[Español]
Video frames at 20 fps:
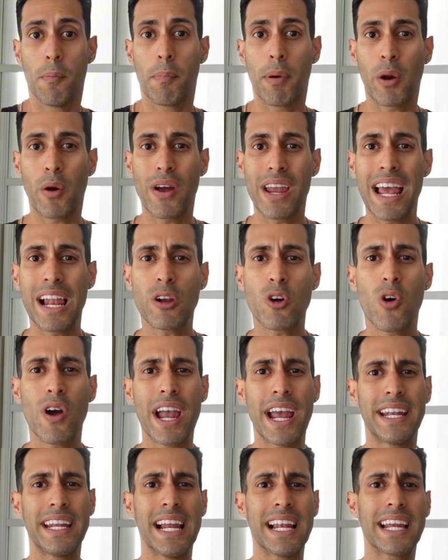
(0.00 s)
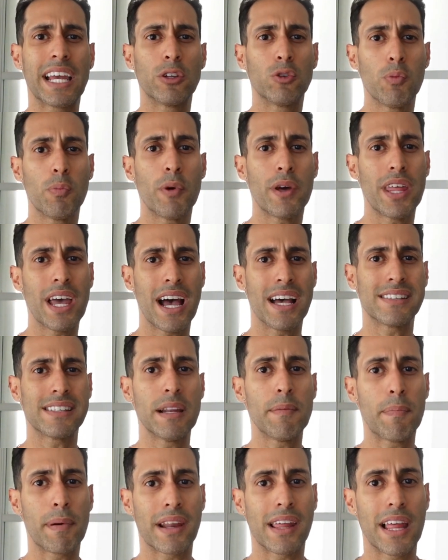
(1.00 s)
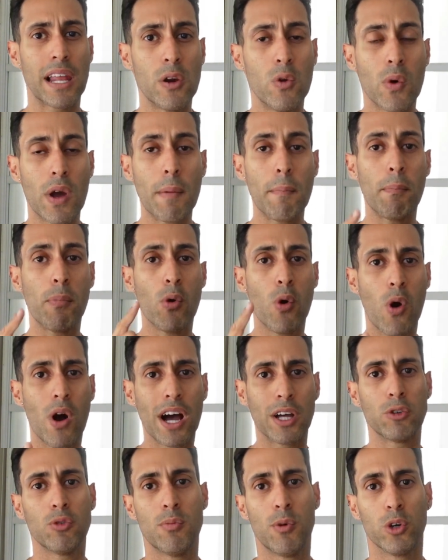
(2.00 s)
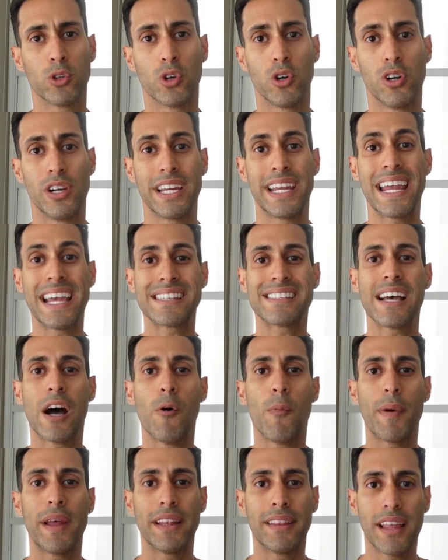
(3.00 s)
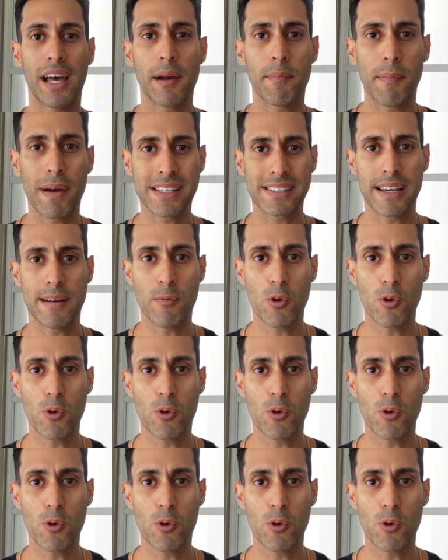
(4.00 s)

Pero hay algo genial que tú puedes hacer para darle un empujón a tu motor y es aumentar masa